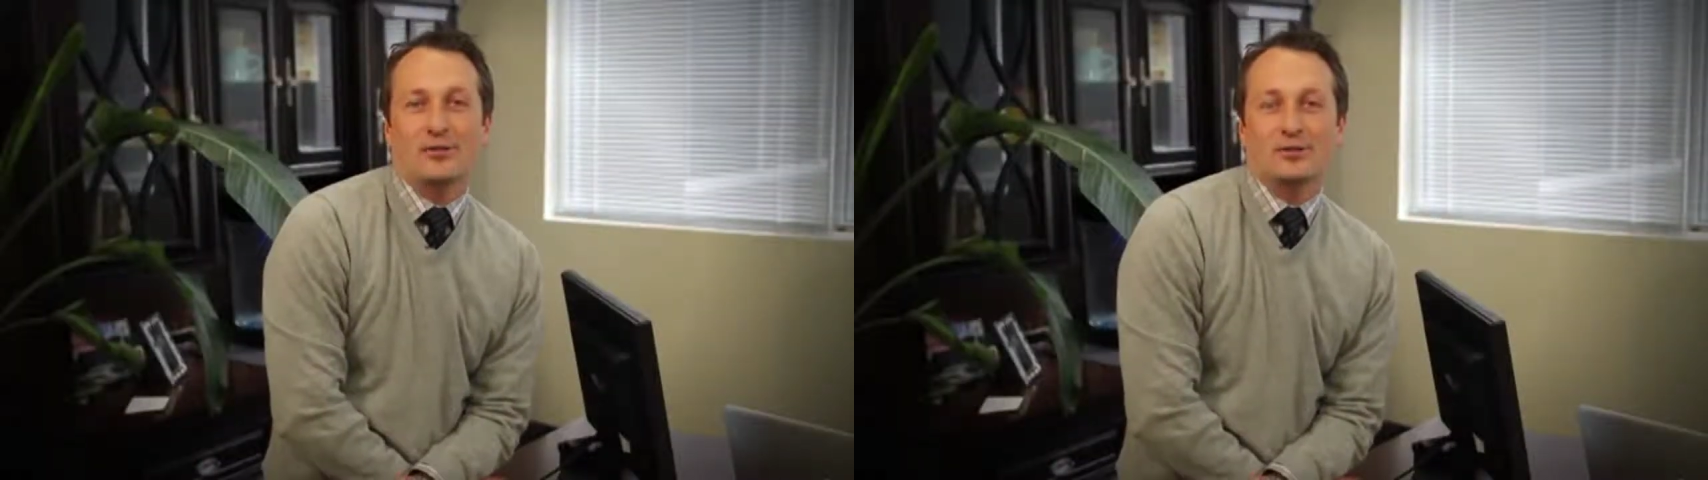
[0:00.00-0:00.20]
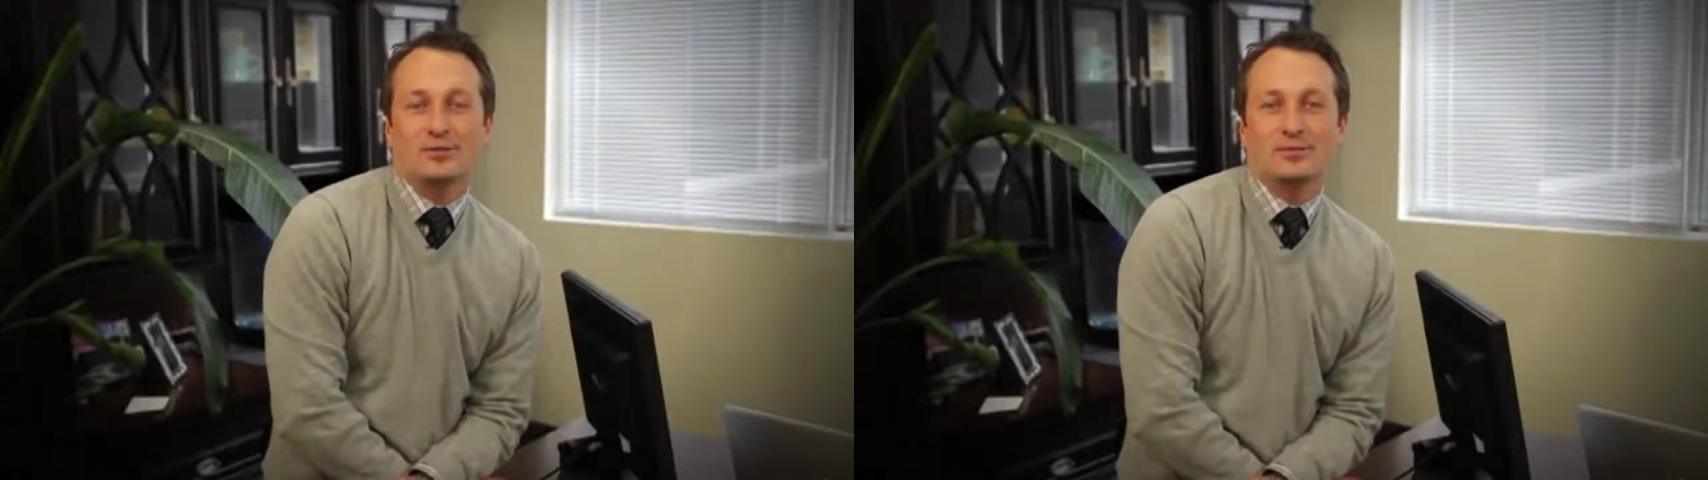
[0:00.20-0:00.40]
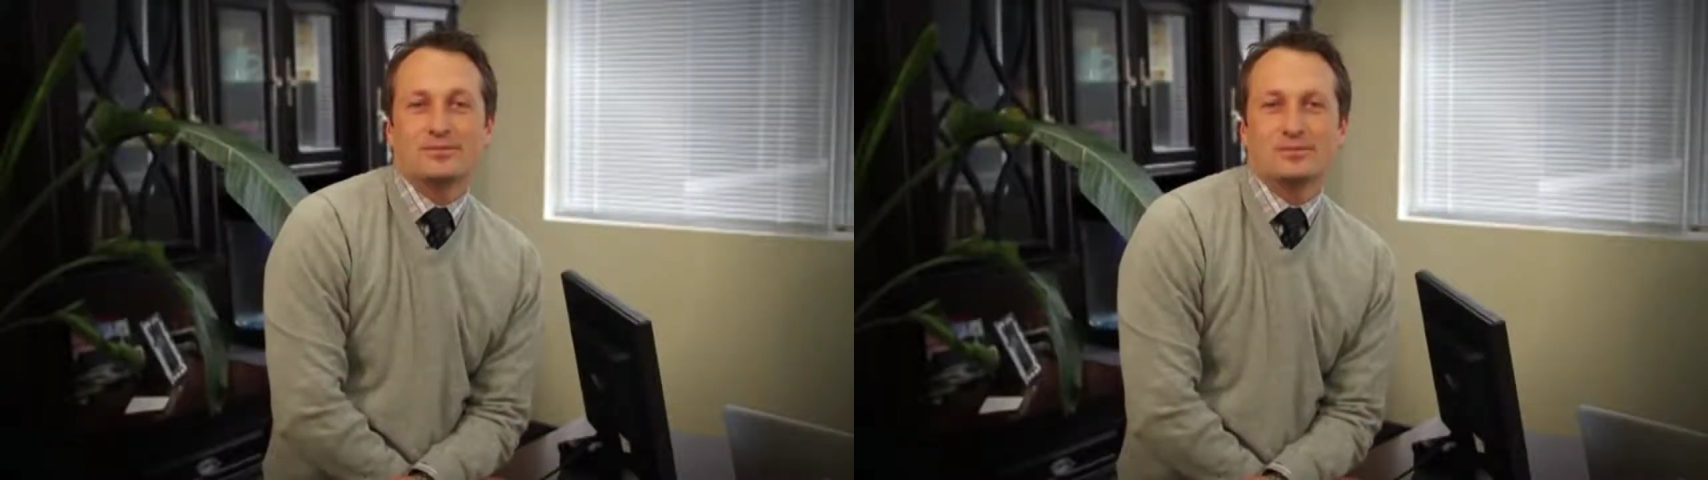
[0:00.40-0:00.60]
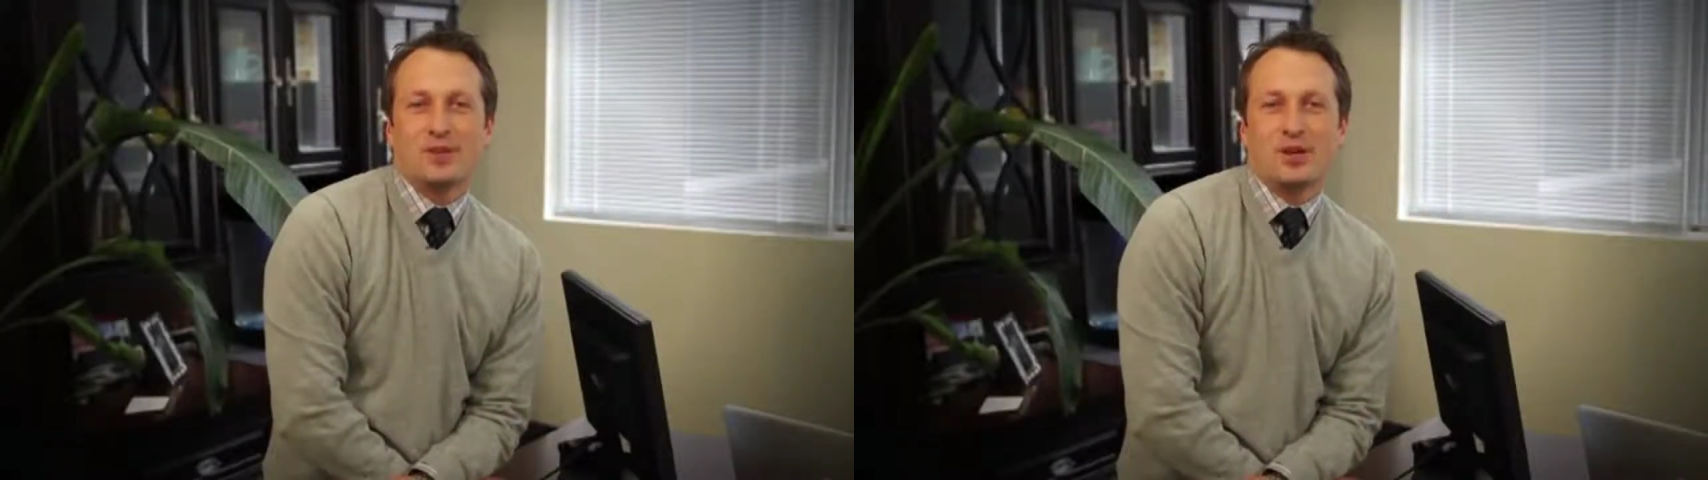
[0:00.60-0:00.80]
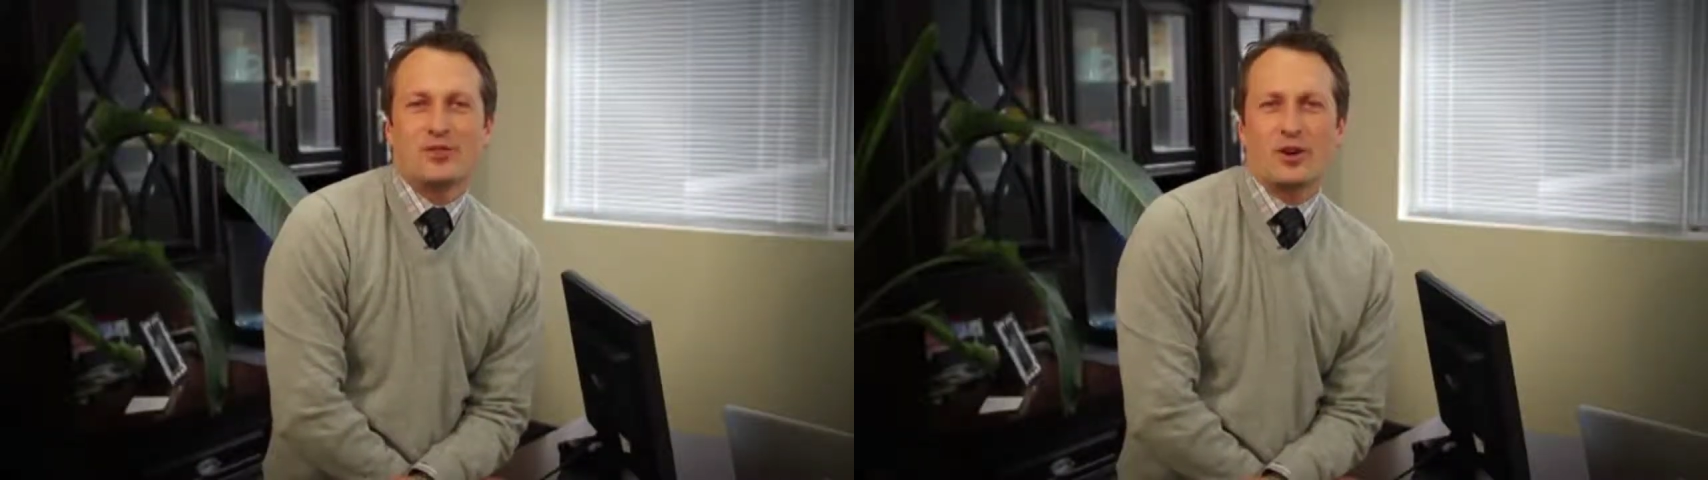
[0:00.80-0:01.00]
ยุ่งเหยิง
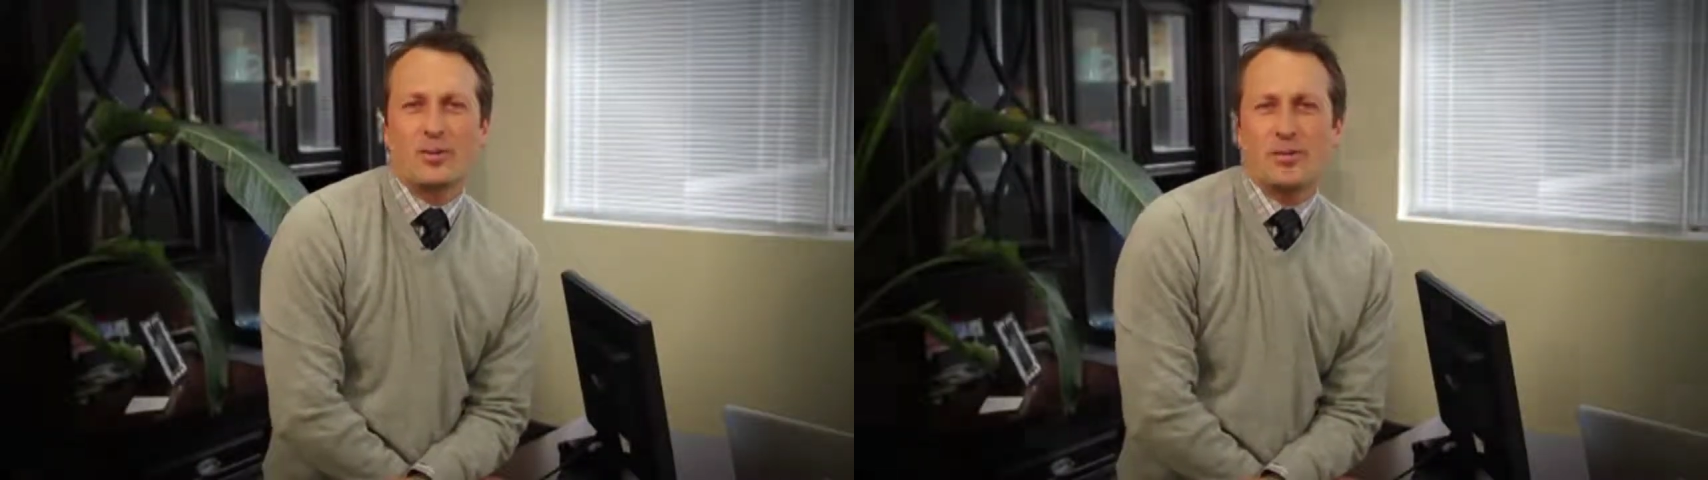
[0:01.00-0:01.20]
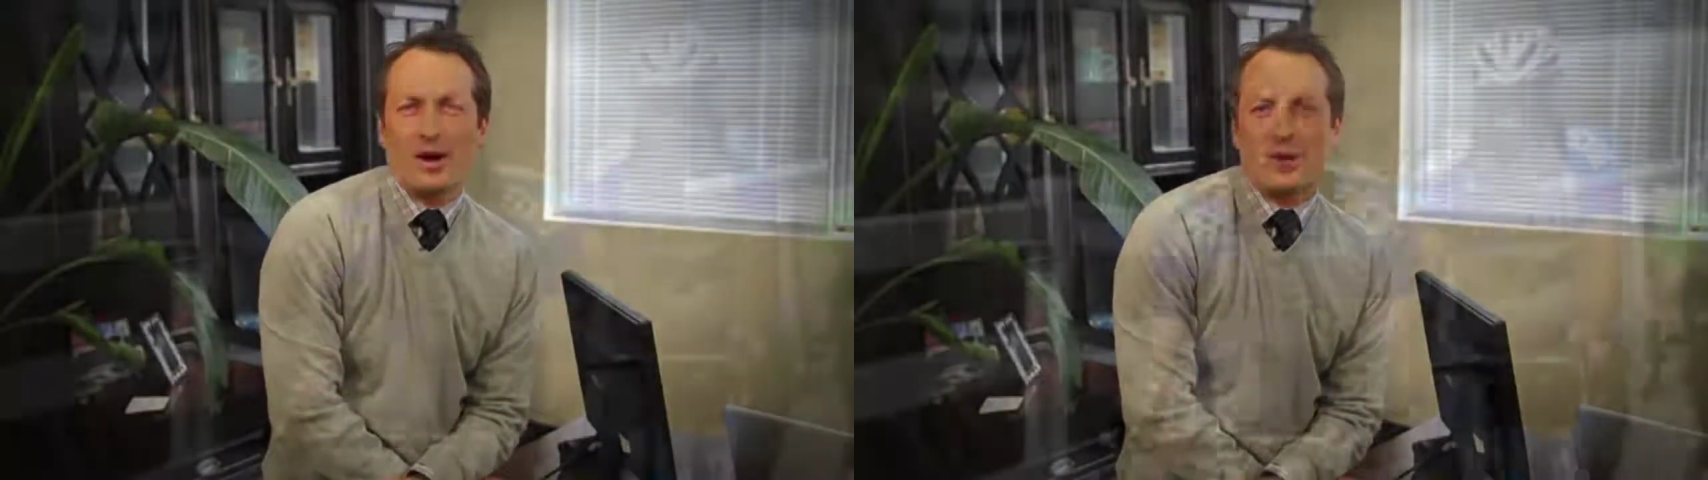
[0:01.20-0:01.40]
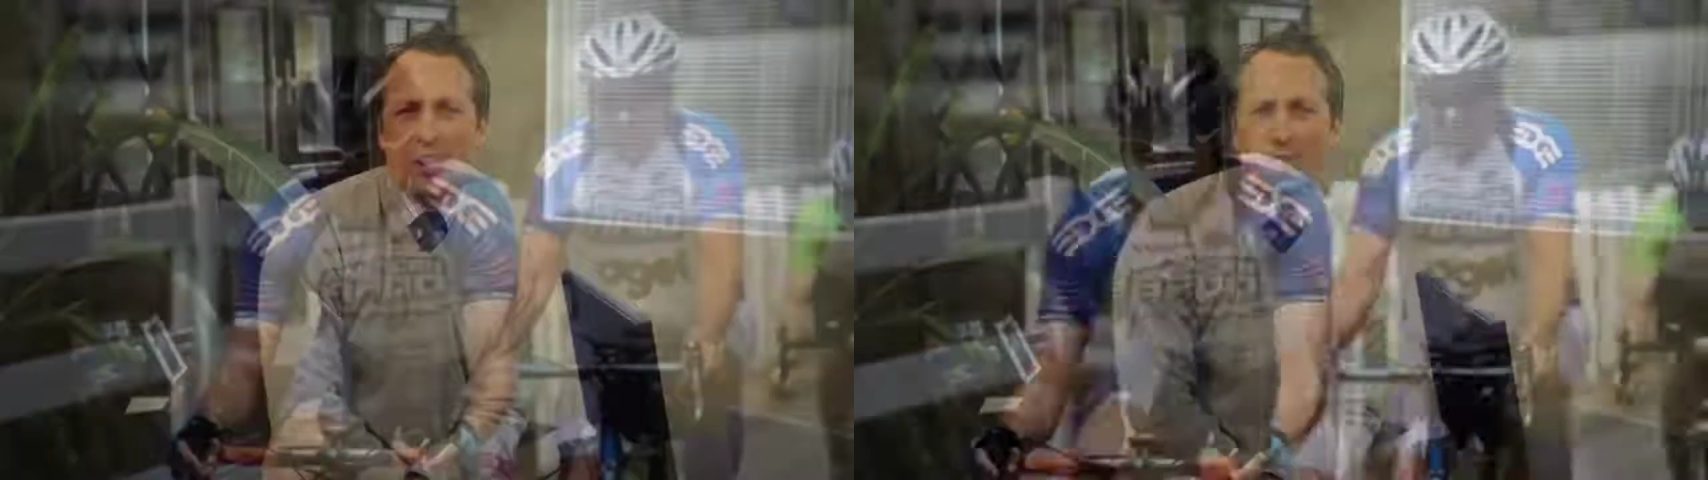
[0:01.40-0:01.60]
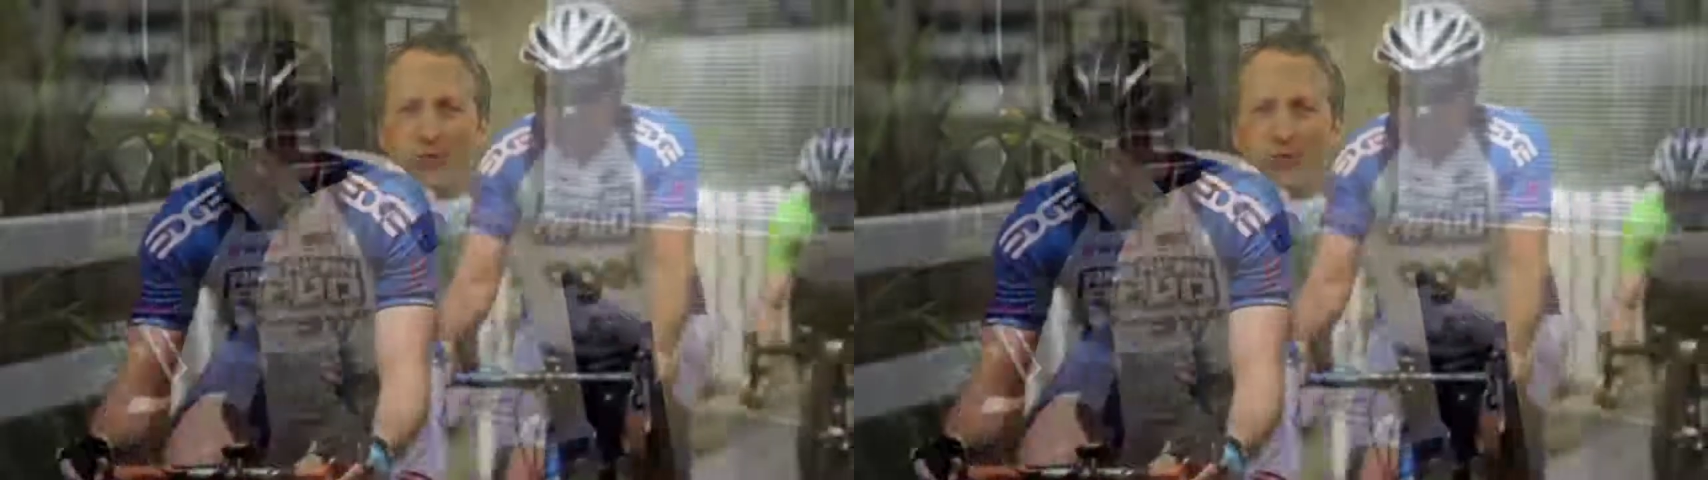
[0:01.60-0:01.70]
เรามักยุ่งกับ